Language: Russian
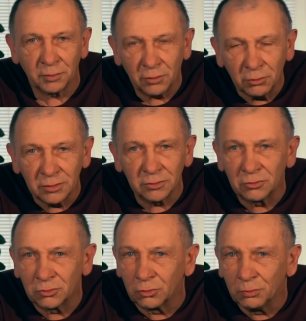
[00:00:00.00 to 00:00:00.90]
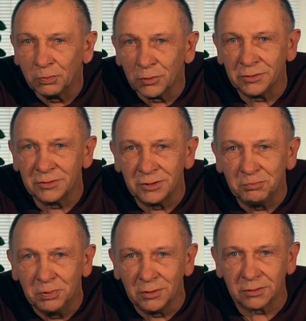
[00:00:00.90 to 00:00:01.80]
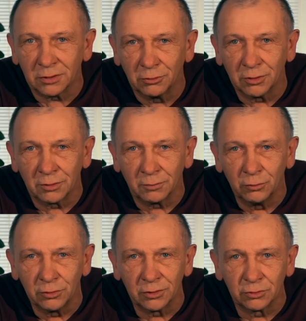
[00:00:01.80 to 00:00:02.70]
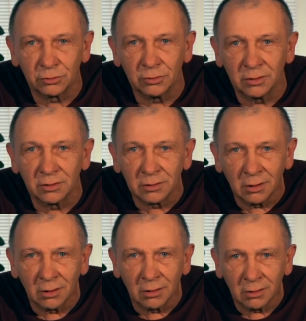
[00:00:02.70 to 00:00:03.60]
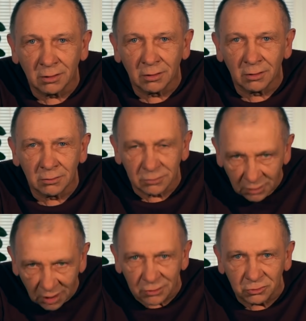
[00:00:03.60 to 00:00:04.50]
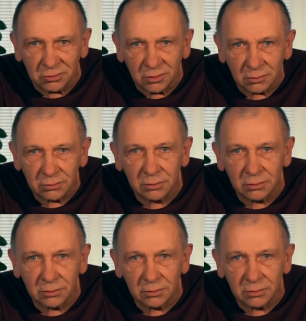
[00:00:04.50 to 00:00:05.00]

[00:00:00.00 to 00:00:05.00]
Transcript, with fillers: Приходит тупой дебил такой к мудрецу и говорит, здравствуйте.